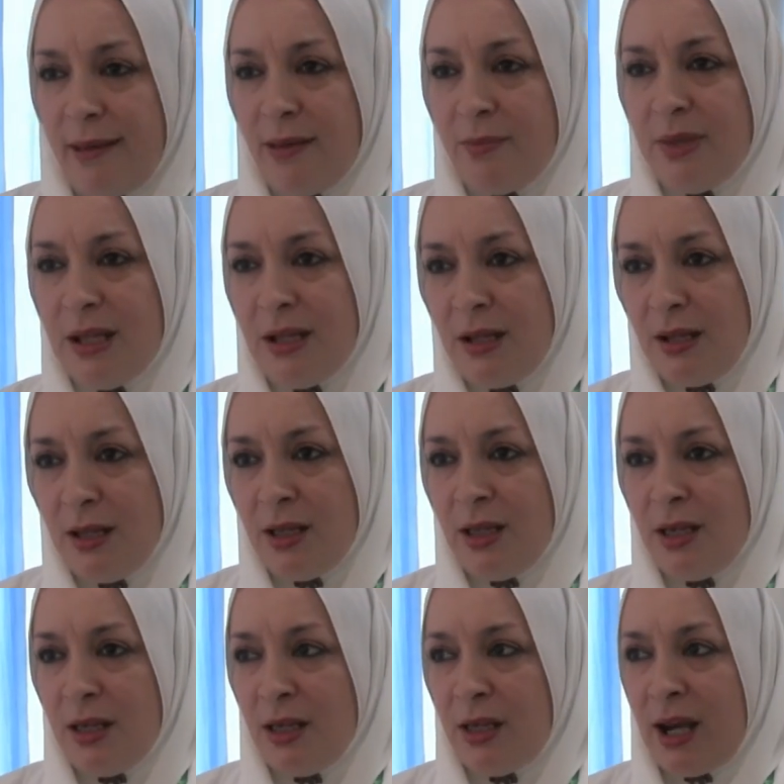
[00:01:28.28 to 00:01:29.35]
كامل
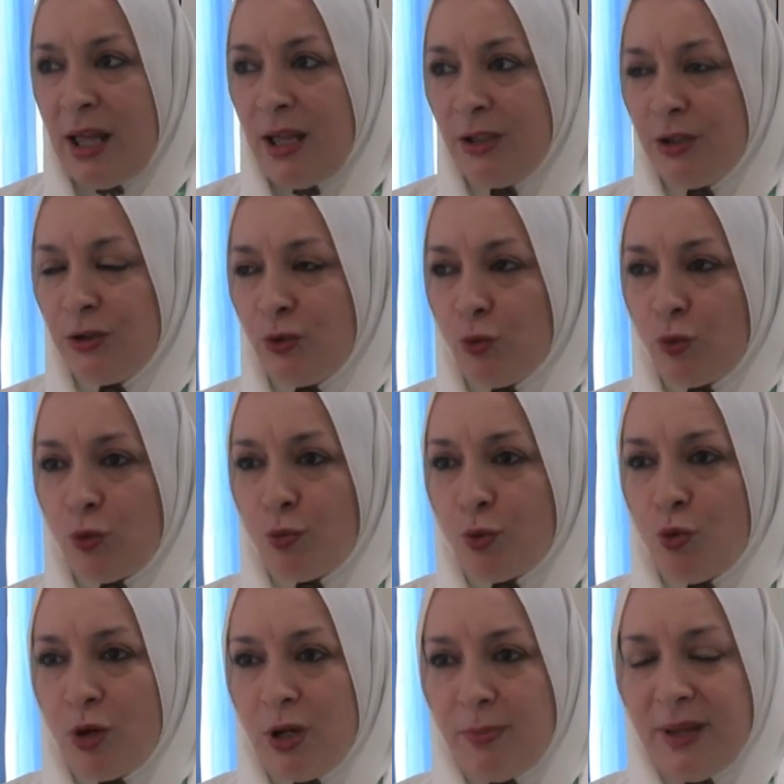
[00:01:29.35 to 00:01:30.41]
آه، راحين
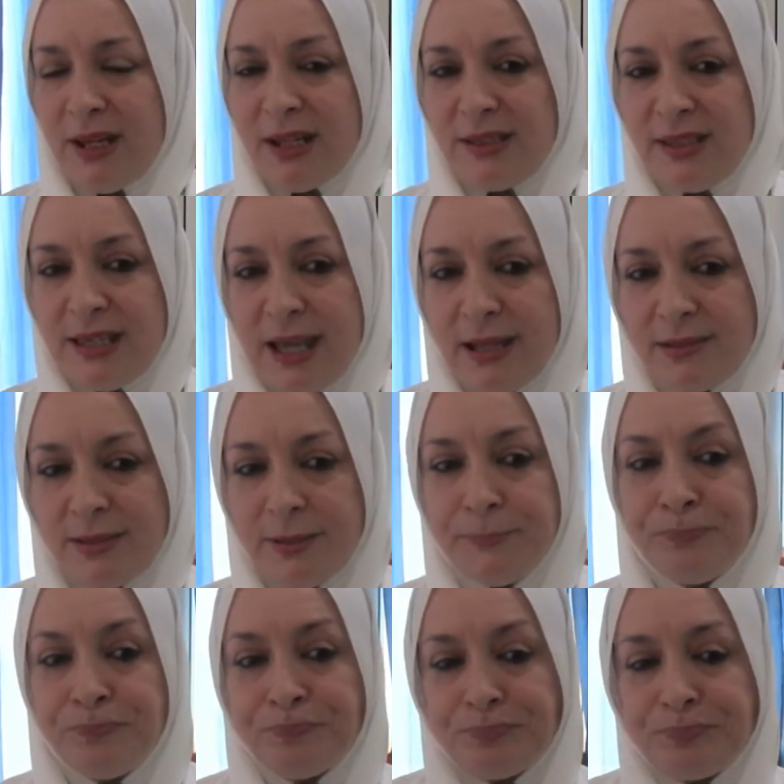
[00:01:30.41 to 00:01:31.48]
ندوروا بكل
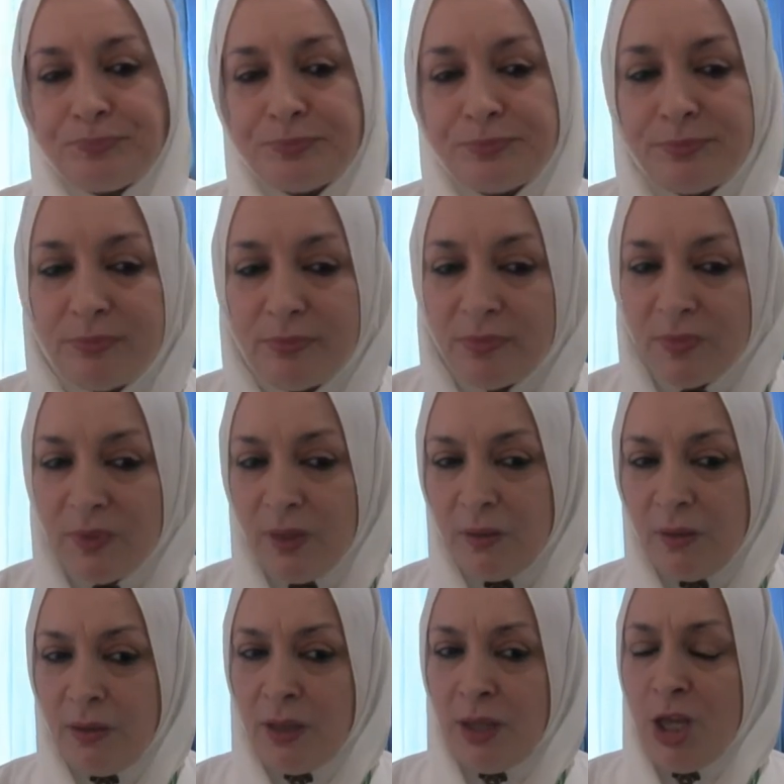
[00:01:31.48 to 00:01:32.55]
البلديات
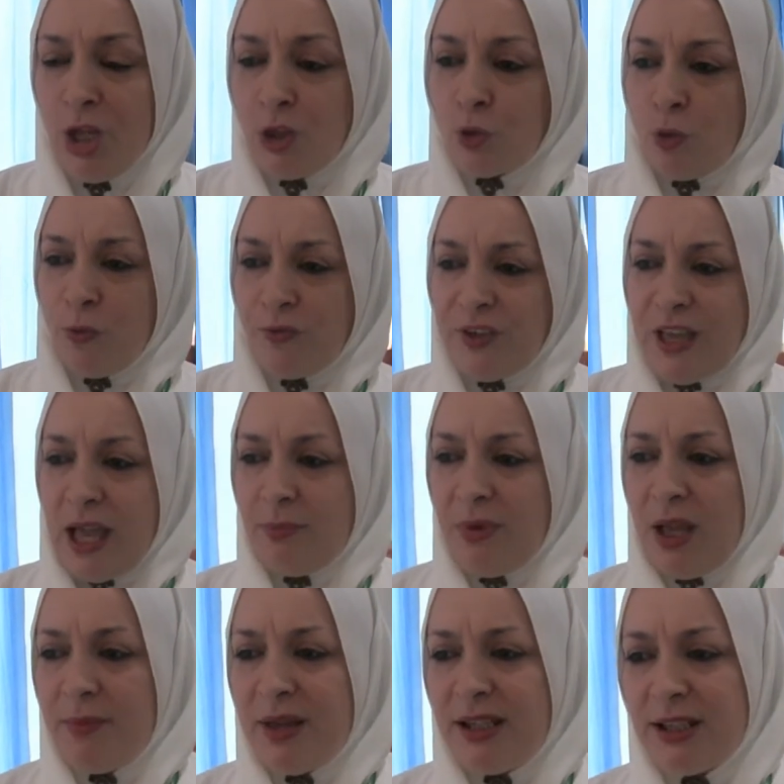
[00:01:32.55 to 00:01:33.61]
آه، نقوم
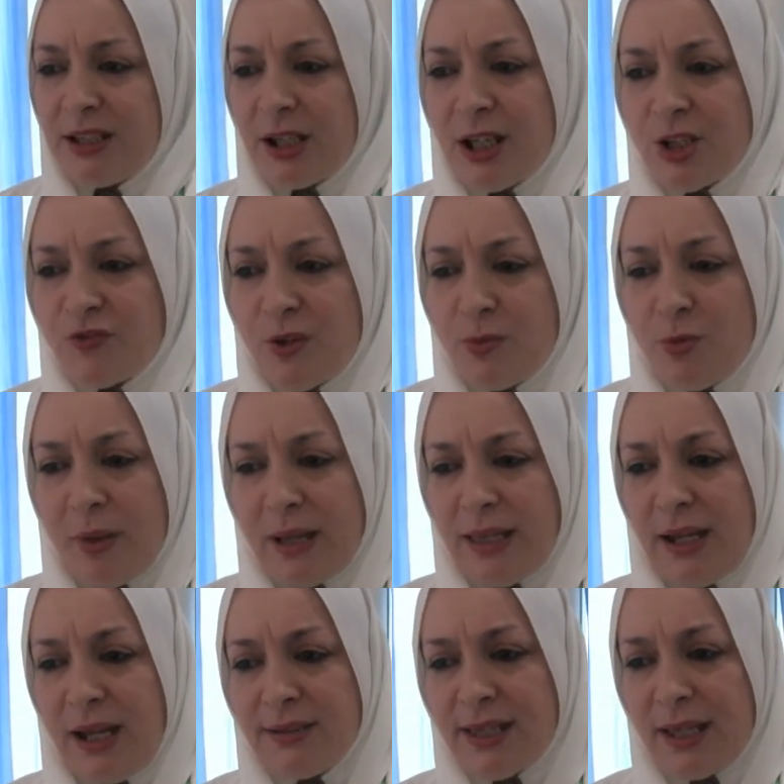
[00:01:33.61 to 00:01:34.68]
فيها بعملية الكشف
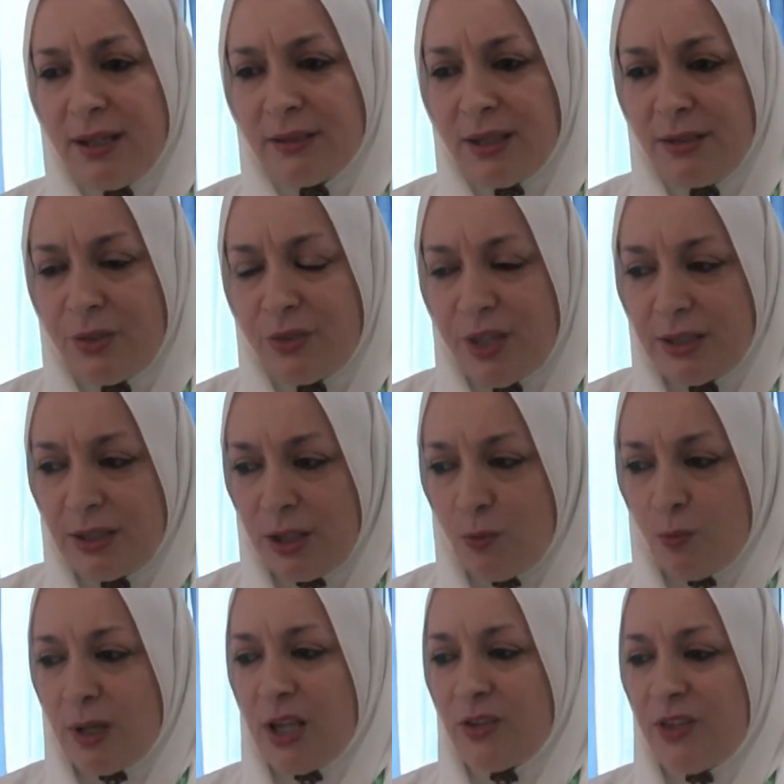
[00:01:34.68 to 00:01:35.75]
المبكر عن سرطان
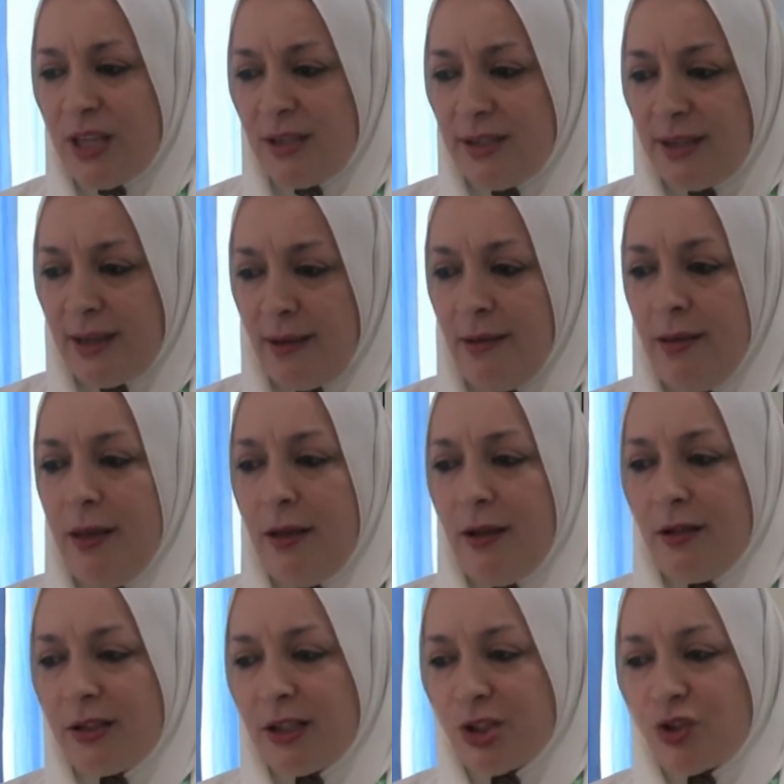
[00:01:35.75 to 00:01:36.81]
الثدي وكذلك
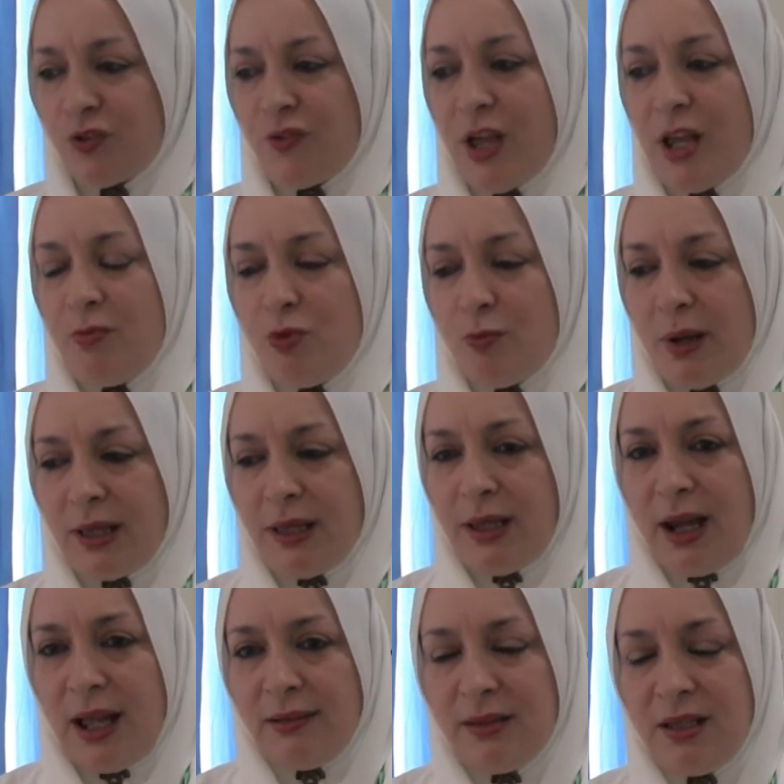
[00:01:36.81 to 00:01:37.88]
الكشف
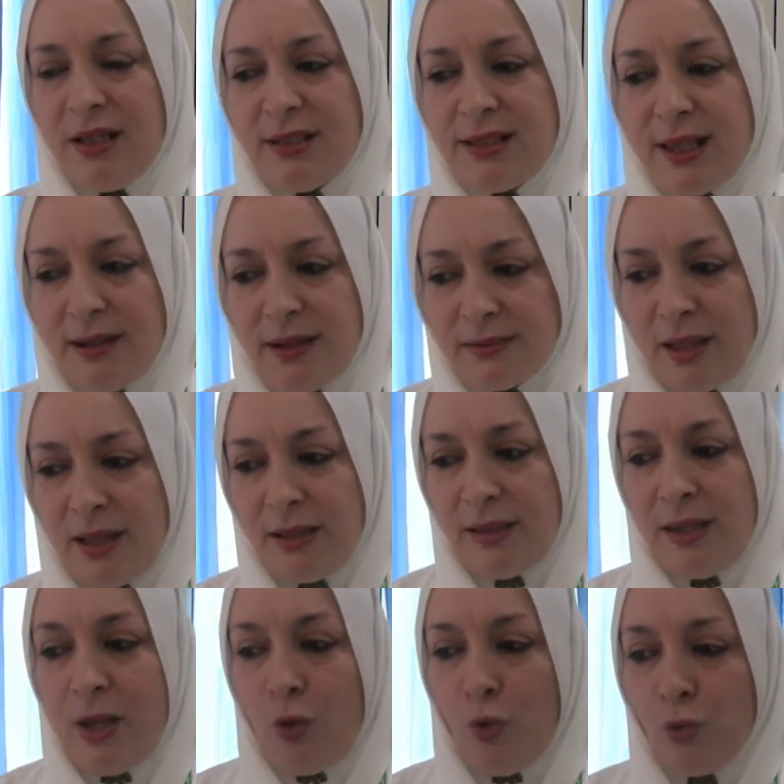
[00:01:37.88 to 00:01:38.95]
المبكر عن
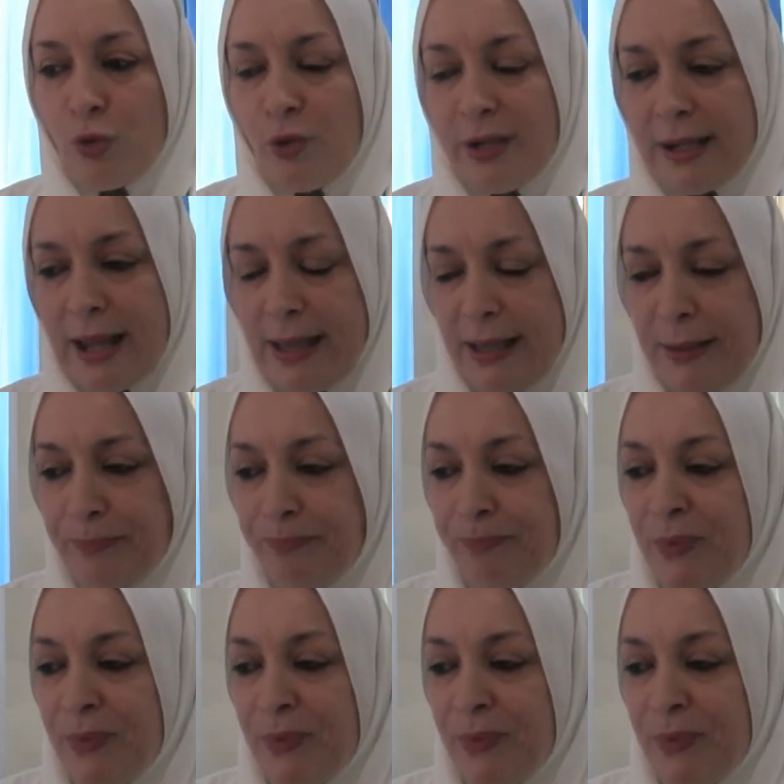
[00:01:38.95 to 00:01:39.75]
سرطان عنق الرحم